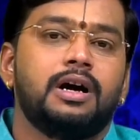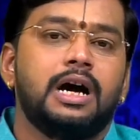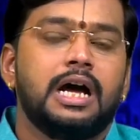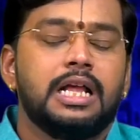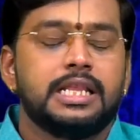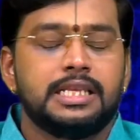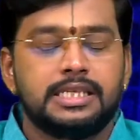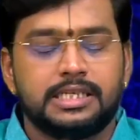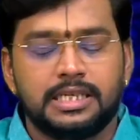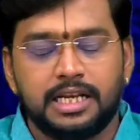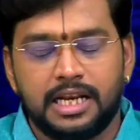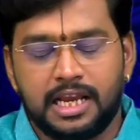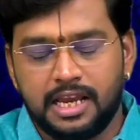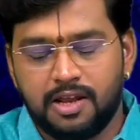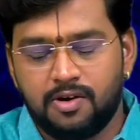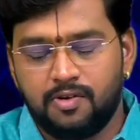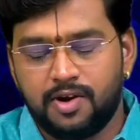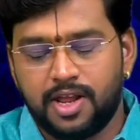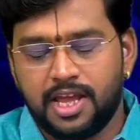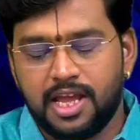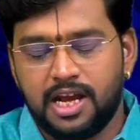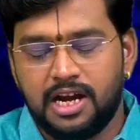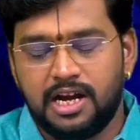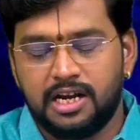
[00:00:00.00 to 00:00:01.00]

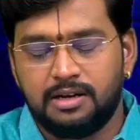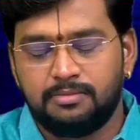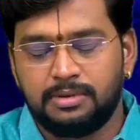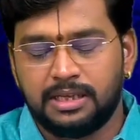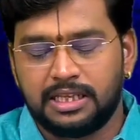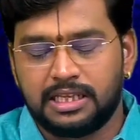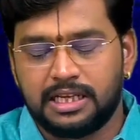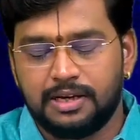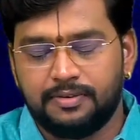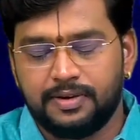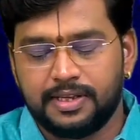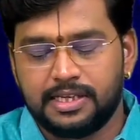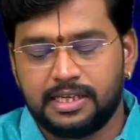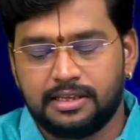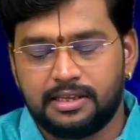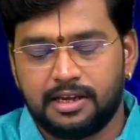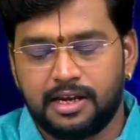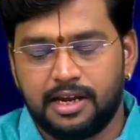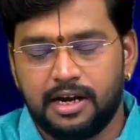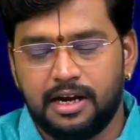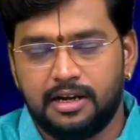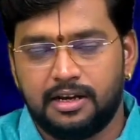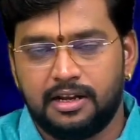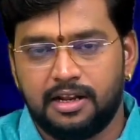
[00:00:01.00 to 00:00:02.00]
ஆஞ்சநேயருடைய அனுமத் கவச்சத்தை
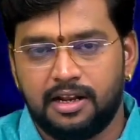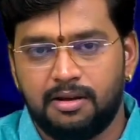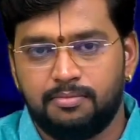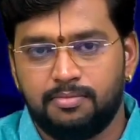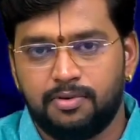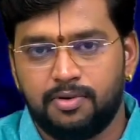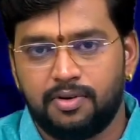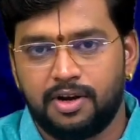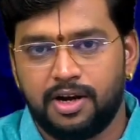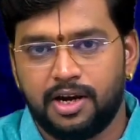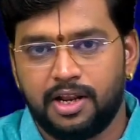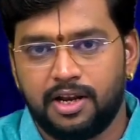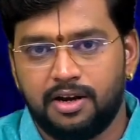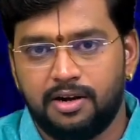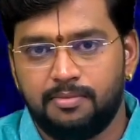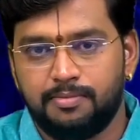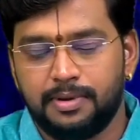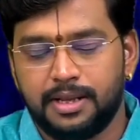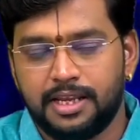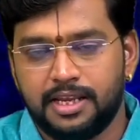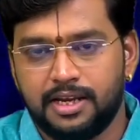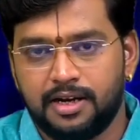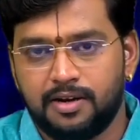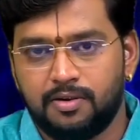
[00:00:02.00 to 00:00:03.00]
கேட்டனா போகின்ற நாள்
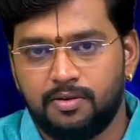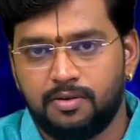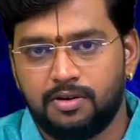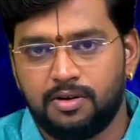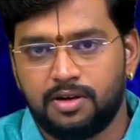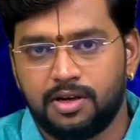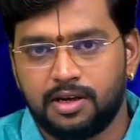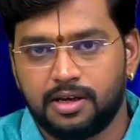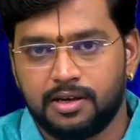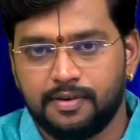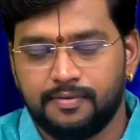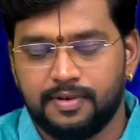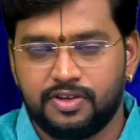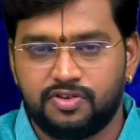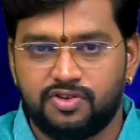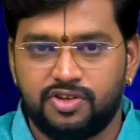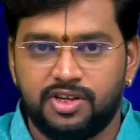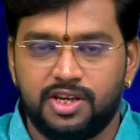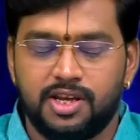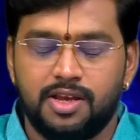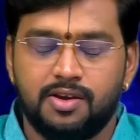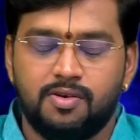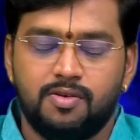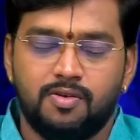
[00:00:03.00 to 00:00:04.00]
பெரிய அளவுக்கு
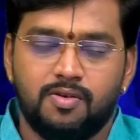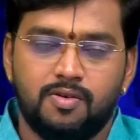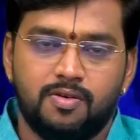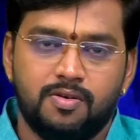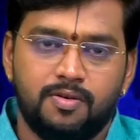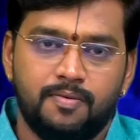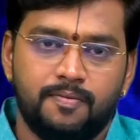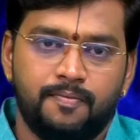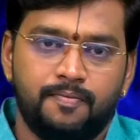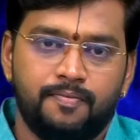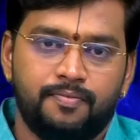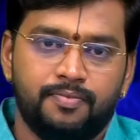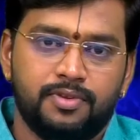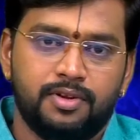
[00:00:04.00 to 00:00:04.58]
வெற்றியை கொடுக்கும்